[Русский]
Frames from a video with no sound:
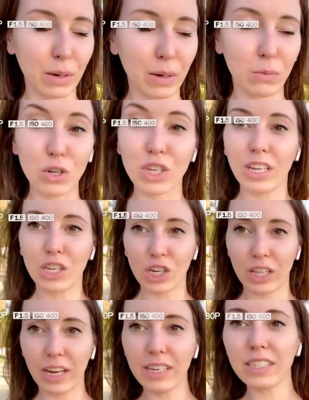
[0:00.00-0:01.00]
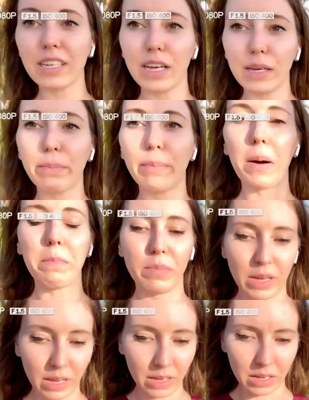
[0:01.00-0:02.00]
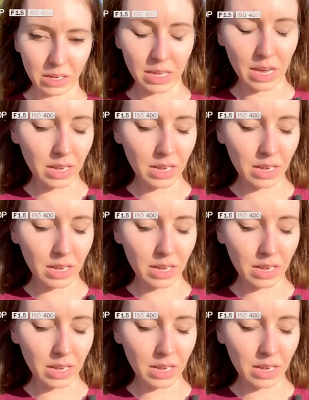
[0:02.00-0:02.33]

что началась эпопея. Я...